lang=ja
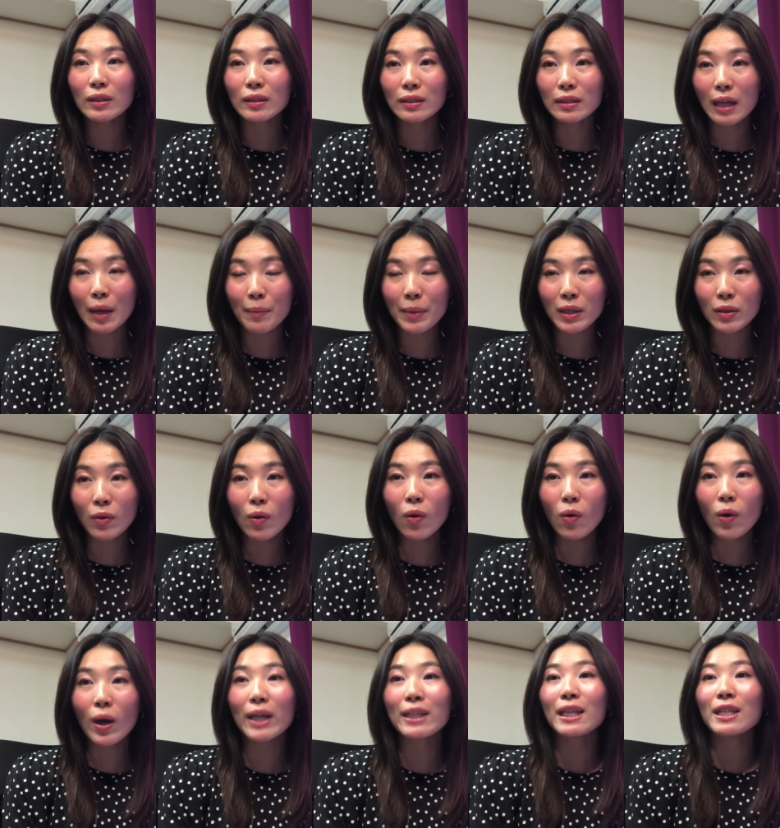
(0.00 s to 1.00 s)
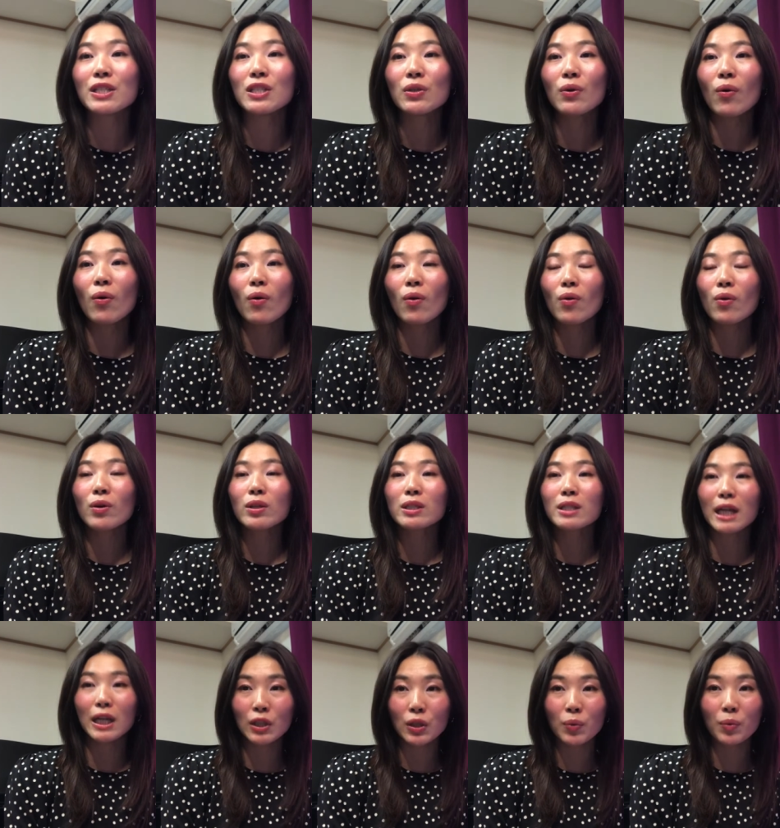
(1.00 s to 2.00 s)
ためのお話をし
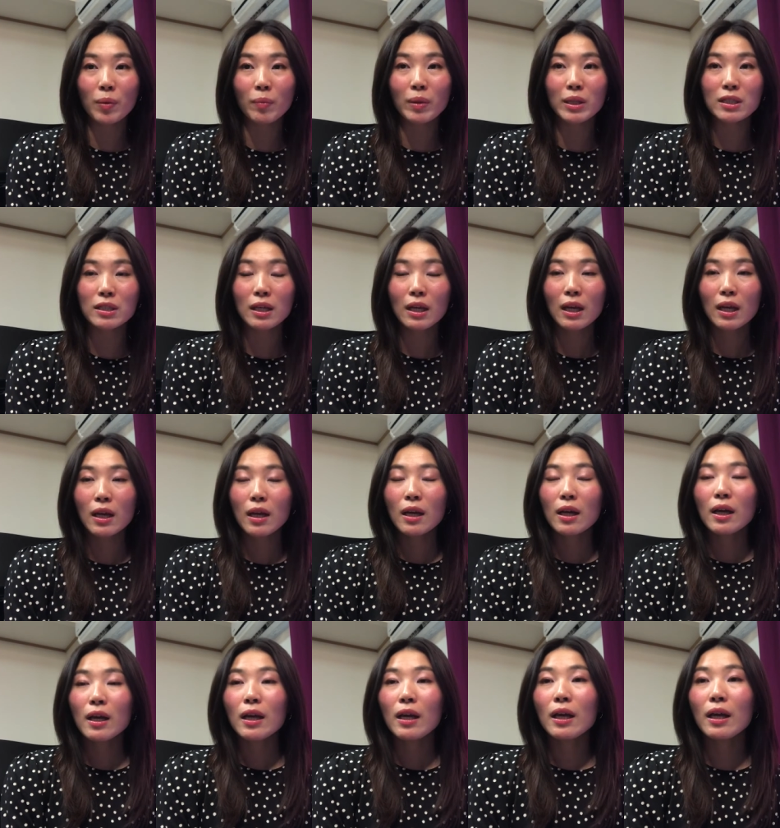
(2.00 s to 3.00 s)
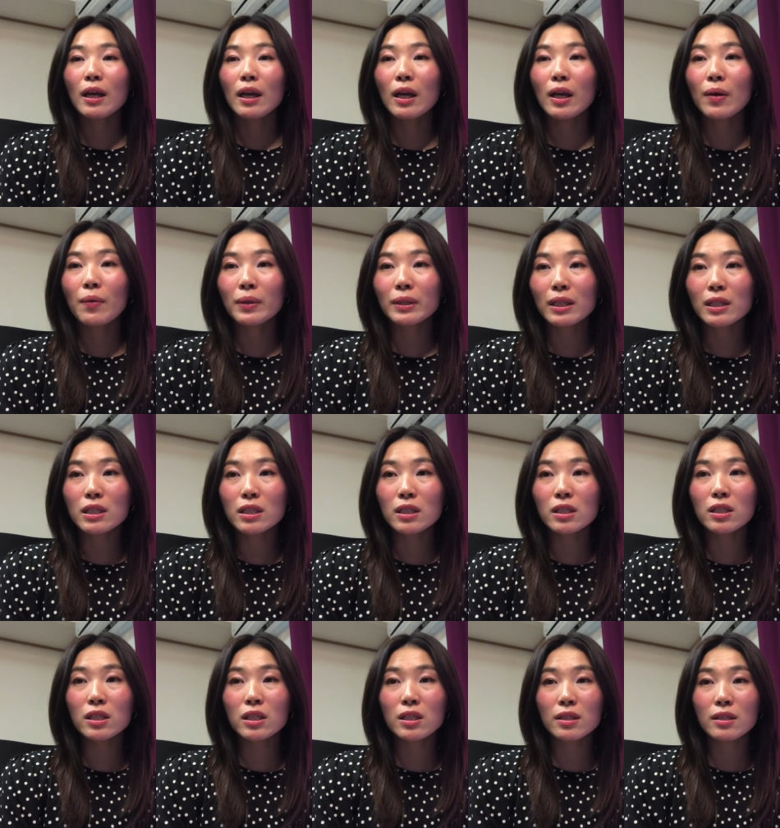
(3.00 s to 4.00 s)
たいと思います。えー、
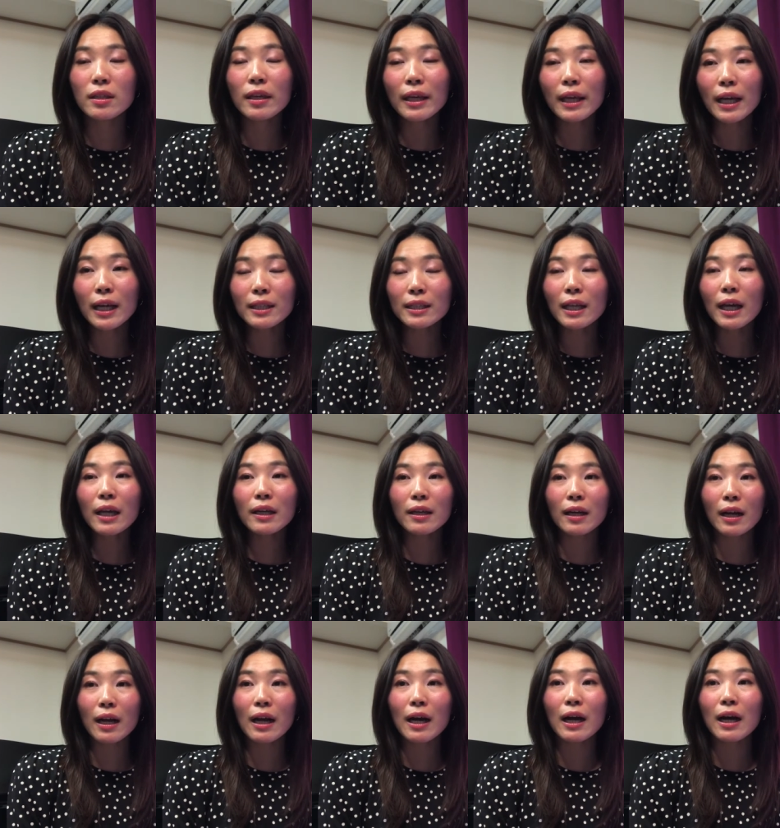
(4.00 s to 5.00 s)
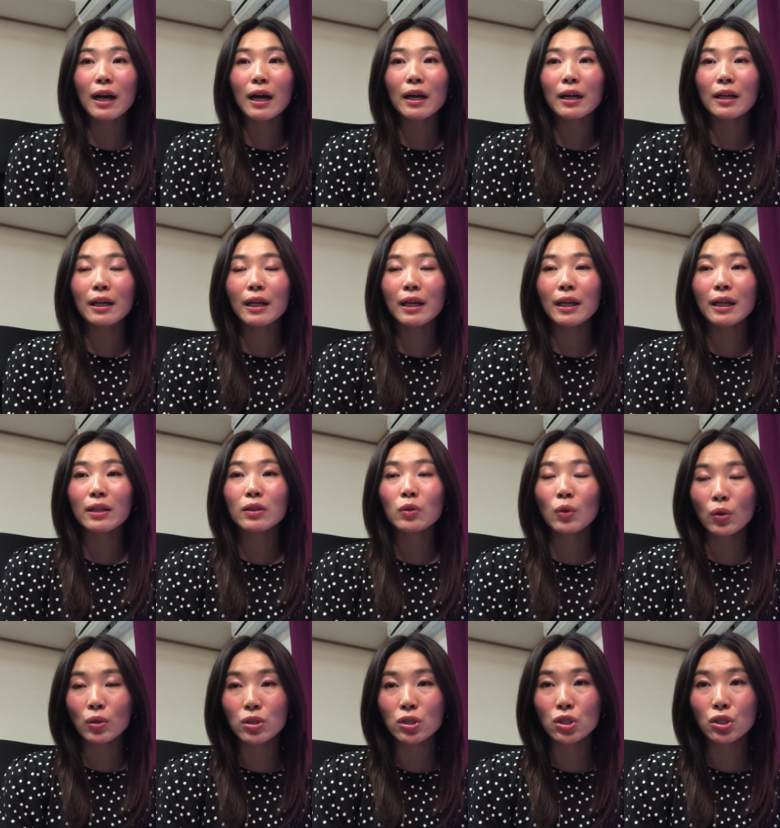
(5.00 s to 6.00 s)
私実績がないから、えー、ど
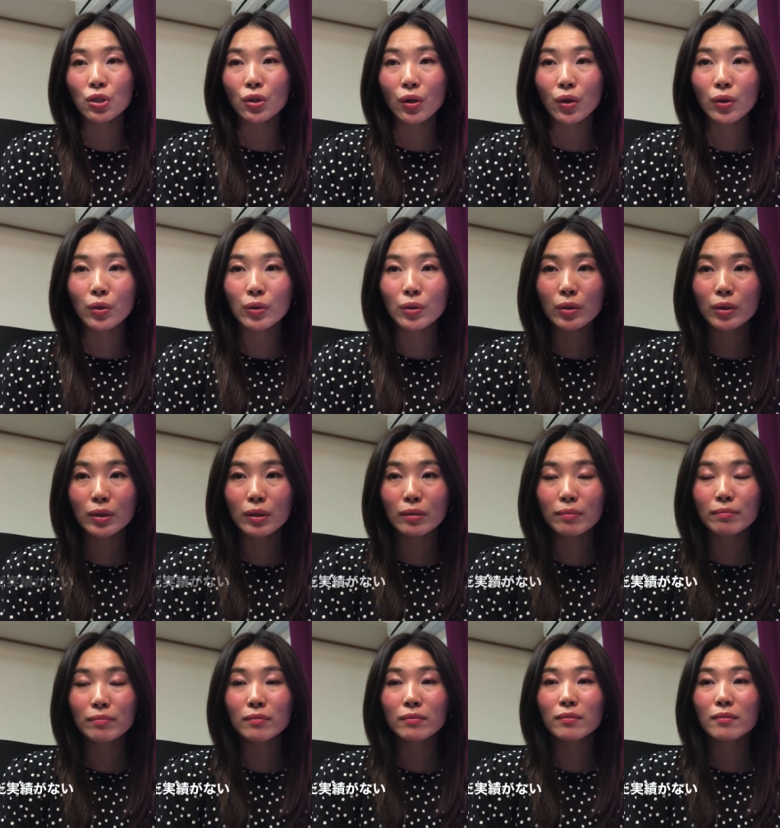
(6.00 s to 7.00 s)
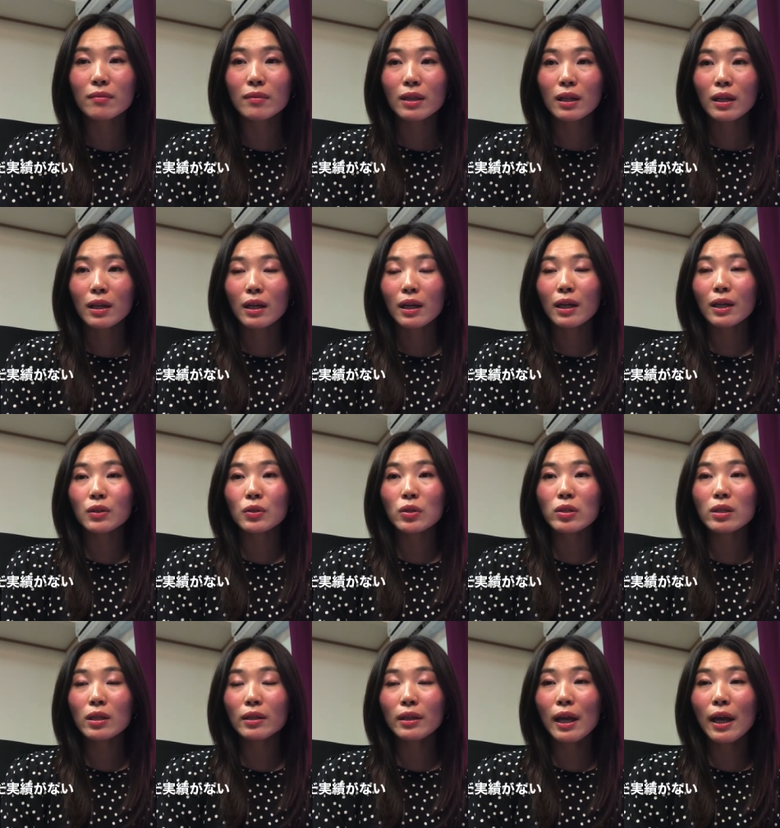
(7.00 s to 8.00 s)
うしよう、えー、そし
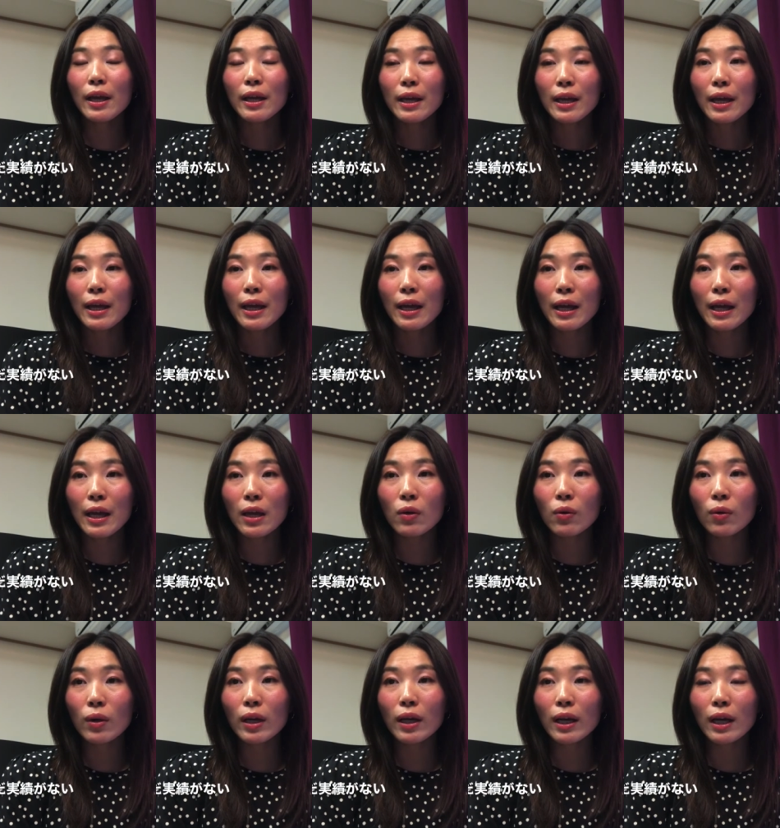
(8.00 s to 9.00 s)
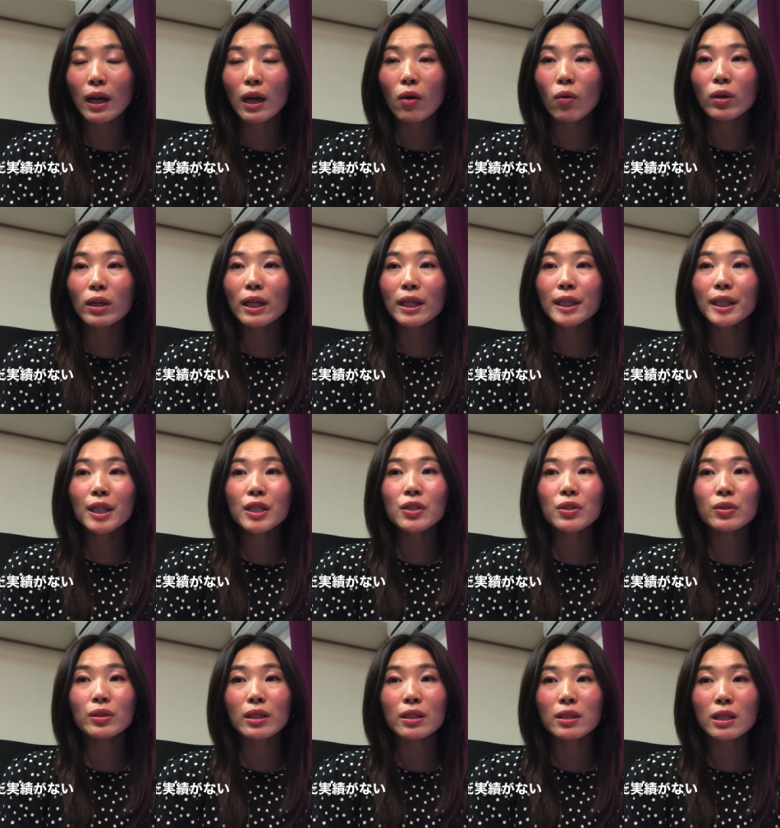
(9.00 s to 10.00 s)
てね、えー、これから
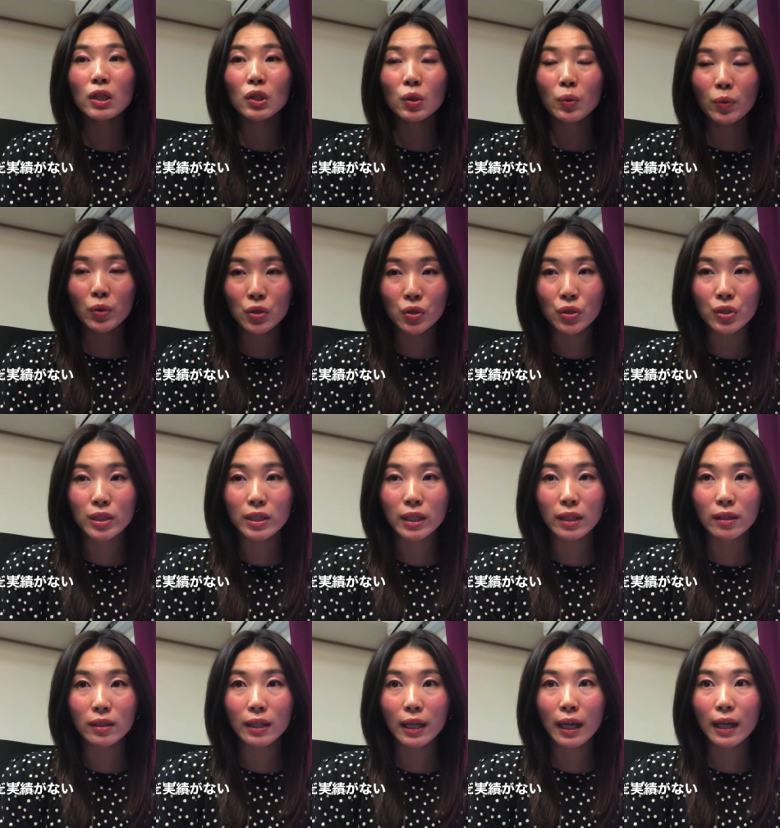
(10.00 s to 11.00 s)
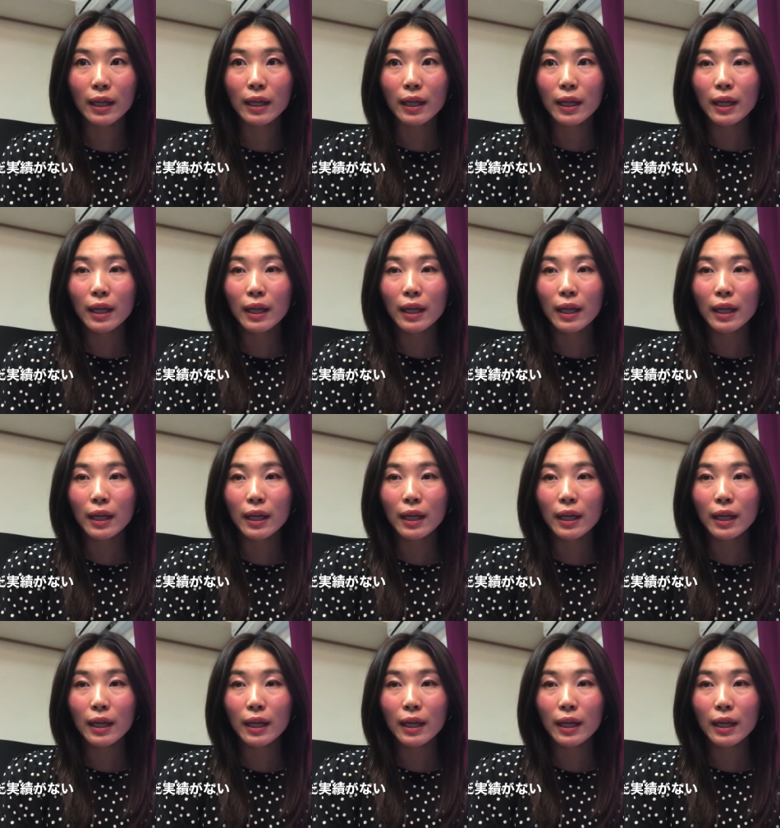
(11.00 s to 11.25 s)
オンラインレッスンで生徒募集していきたい、